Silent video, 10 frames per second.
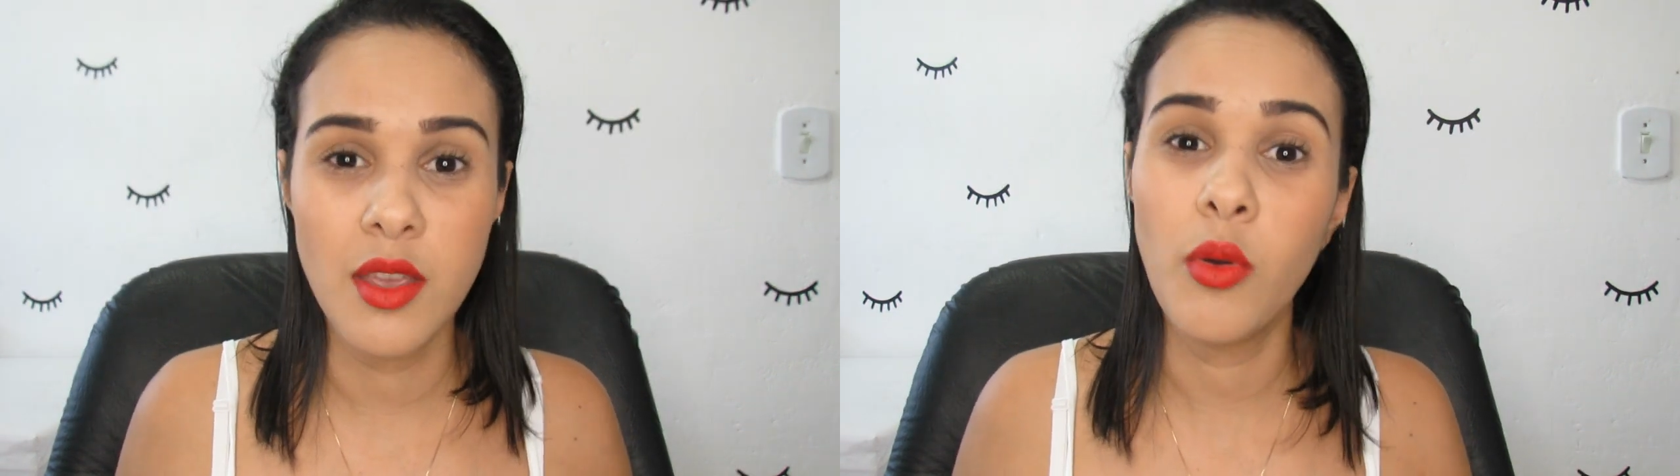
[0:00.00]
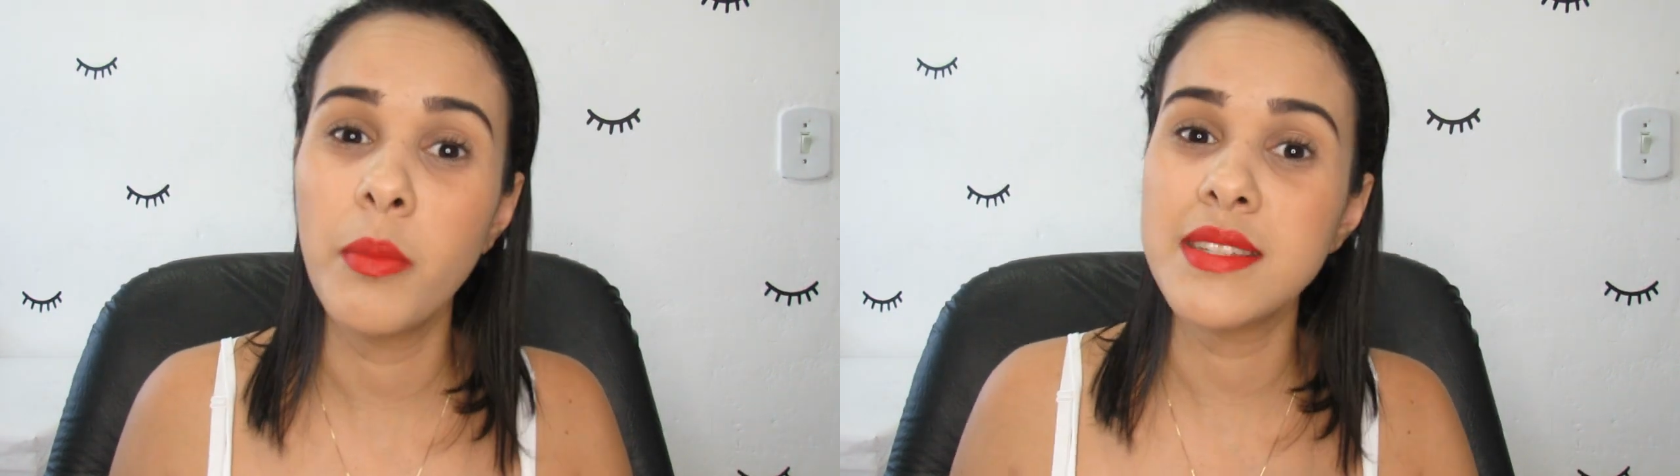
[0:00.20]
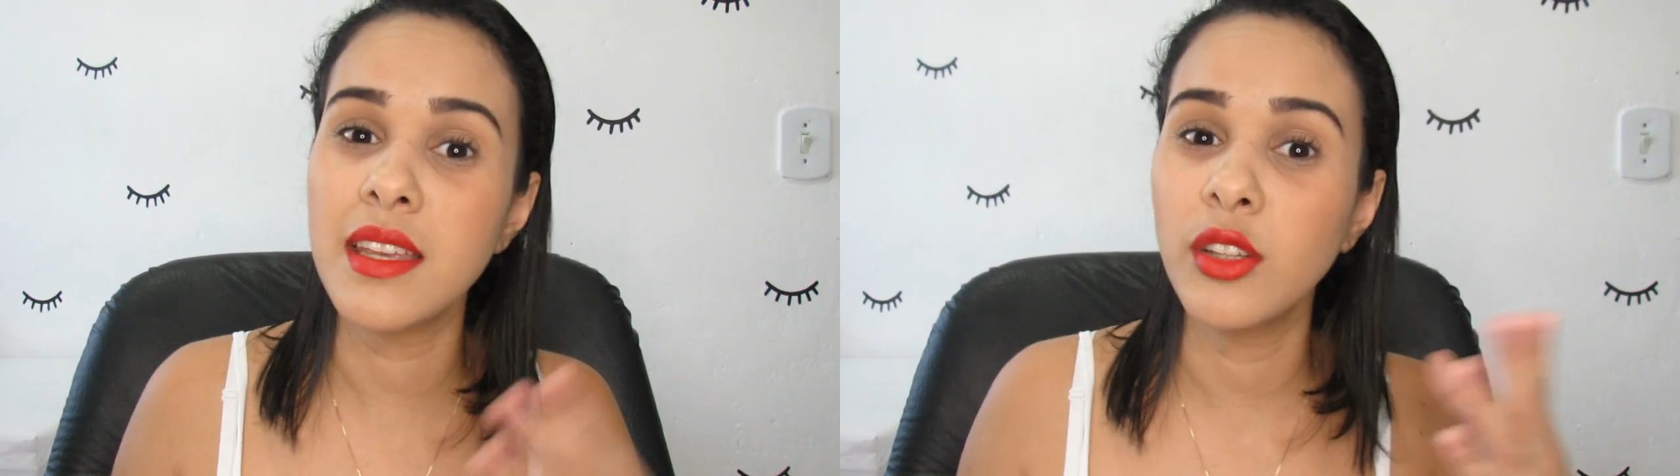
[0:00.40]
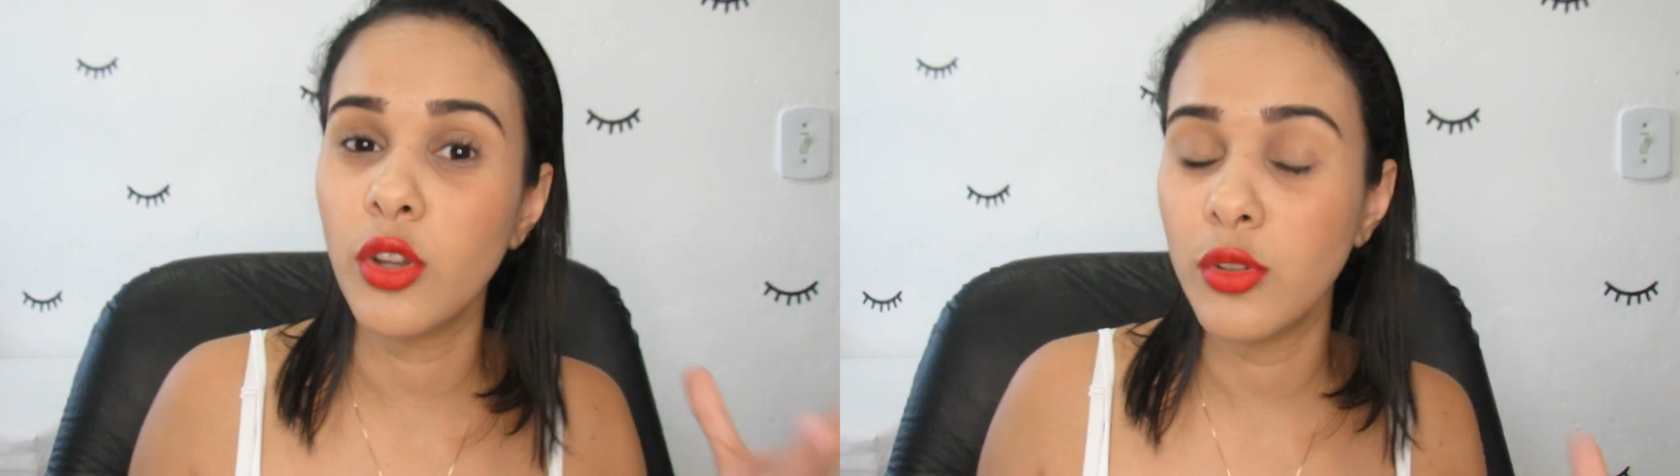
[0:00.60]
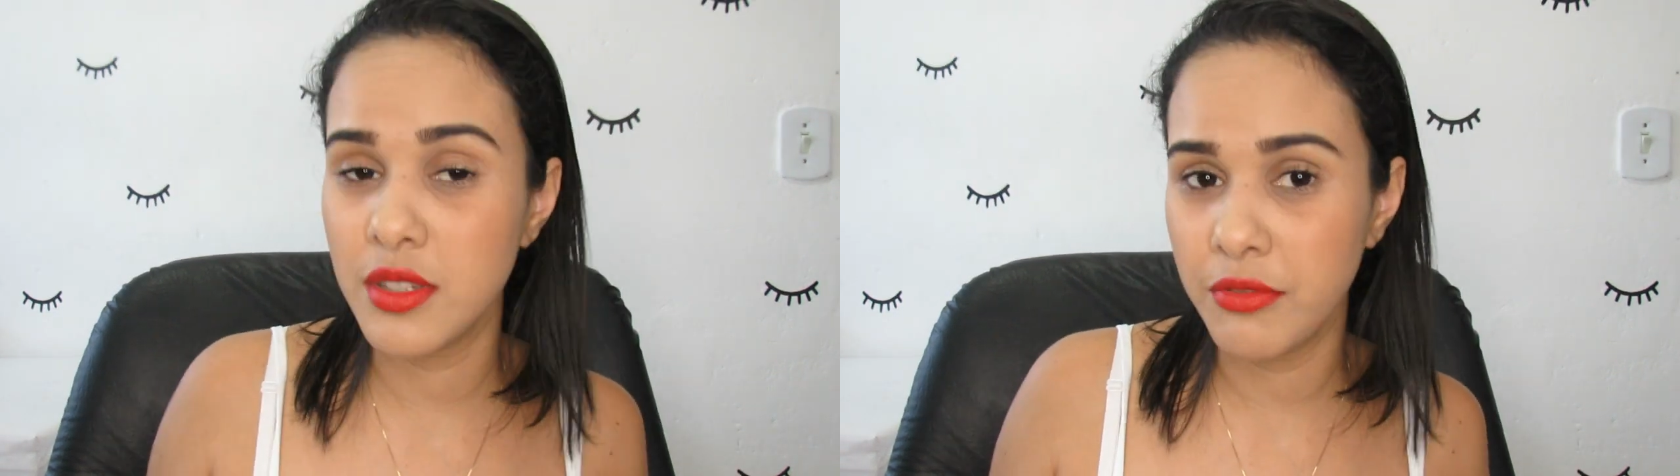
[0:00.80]
eu comecei a
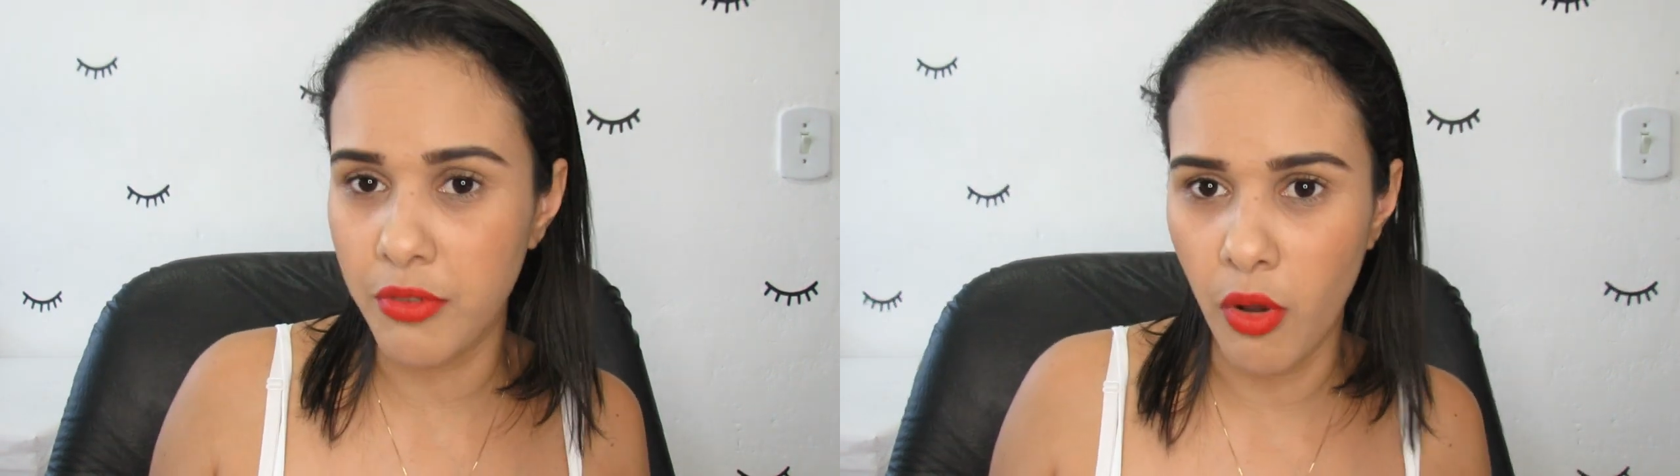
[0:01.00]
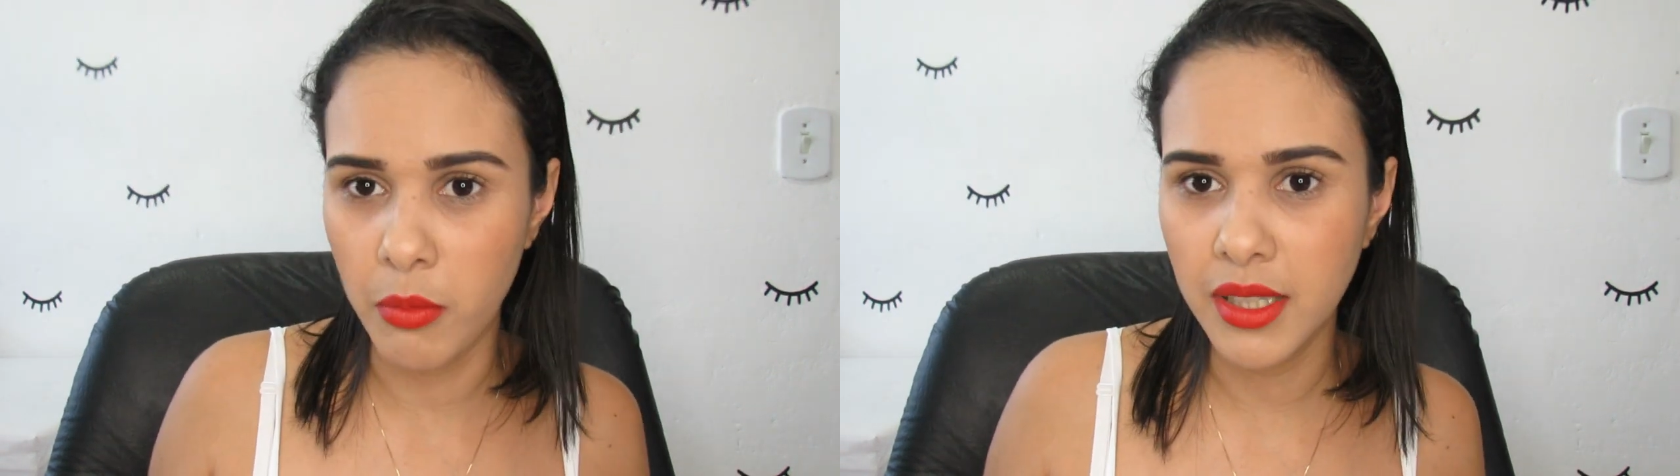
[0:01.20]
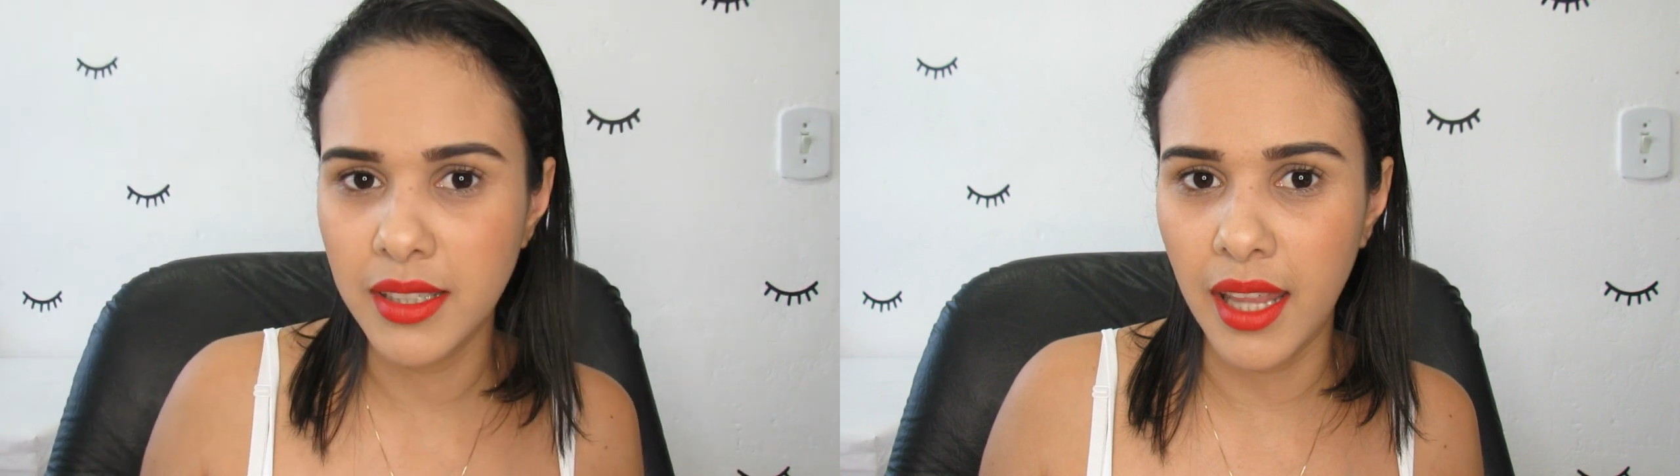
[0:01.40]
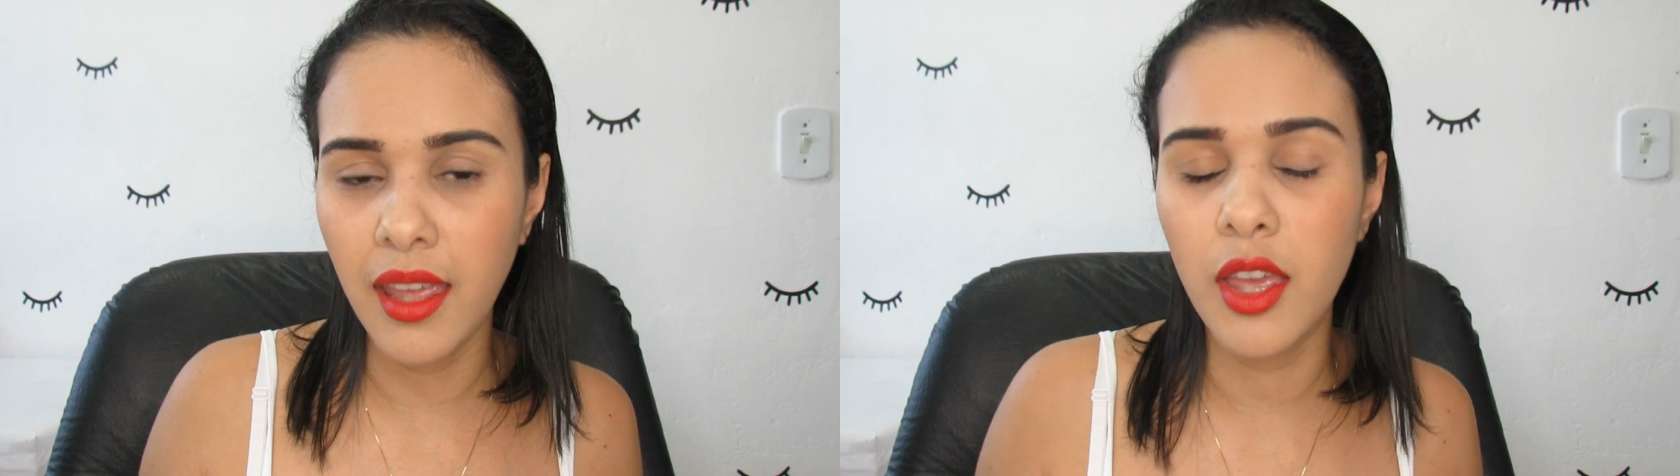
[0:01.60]
introduzir fórmula, né?